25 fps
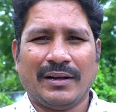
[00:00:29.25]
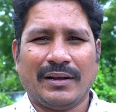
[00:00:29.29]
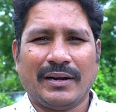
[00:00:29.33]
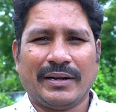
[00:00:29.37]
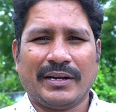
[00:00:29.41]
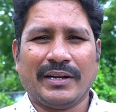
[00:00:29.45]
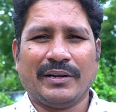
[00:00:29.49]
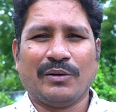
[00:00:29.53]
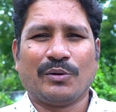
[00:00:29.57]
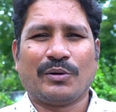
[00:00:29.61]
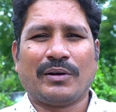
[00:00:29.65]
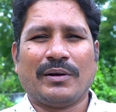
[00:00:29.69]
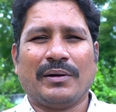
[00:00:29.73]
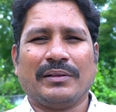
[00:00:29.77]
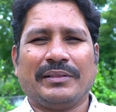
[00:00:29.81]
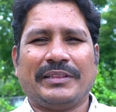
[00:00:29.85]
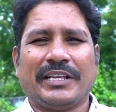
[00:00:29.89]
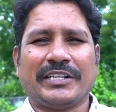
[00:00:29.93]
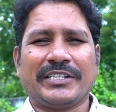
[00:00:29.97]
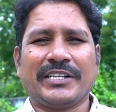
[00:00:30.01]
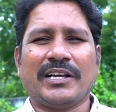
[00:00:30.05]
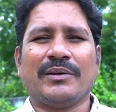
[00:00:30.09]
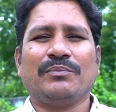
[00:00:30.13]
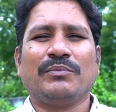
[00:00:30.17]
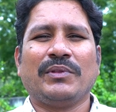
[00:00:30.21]
అంటే ఒక
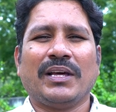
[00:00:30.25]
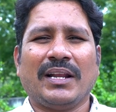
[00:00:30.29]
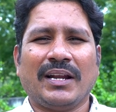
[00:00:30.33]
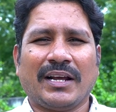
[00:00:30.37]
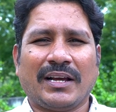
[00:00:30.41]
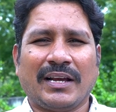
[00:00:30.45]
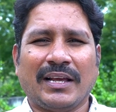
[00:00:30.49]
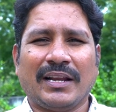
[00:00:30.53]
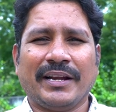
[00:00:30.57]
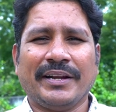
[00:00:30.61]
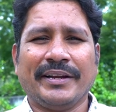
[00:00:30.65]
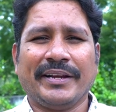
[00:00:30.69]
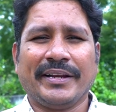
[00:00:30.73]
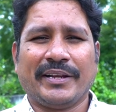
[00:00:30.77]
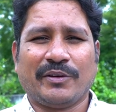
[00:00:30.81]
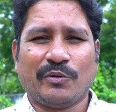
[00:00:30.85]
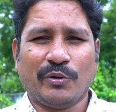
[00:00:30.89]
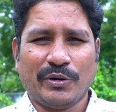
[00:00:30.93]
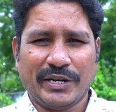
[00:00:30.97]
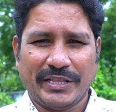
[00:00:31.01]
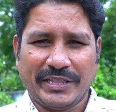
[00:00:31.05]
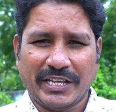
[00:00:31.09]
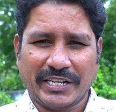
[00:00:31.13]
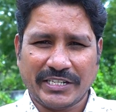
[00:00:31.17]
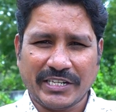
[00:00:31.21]
దశాబ్దాల కళని
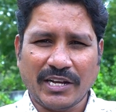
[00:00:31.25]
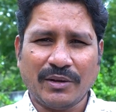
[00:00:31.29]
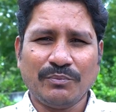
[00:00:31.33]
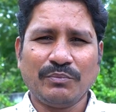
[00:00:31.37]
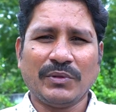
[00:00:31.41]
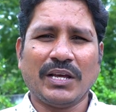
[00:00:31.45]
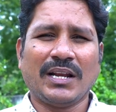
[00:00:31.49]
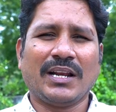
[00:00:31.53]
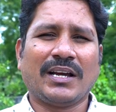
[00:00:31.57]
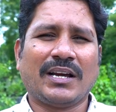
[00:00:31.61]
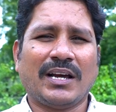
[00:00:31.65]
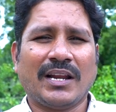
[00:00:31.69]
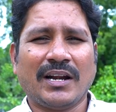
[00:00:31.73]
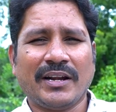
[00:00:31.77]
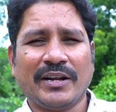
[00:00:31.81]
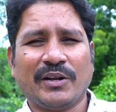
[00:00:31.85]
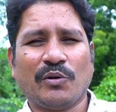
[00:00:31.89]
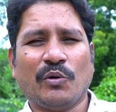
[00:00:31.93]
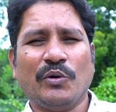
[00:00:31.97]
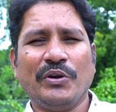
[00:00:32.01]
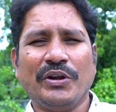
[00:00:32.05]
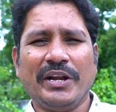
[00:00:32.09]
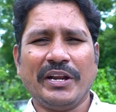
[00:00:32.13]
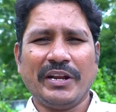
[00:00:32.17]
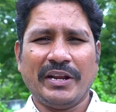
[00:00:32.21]
కొన్ని దశాబ్దాల కళని
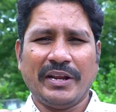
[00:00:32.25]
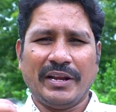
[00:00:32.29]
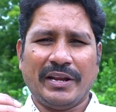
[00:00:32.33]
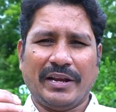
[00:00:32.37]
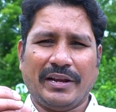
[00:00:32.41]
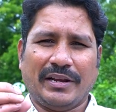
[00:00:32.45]
కొన్ని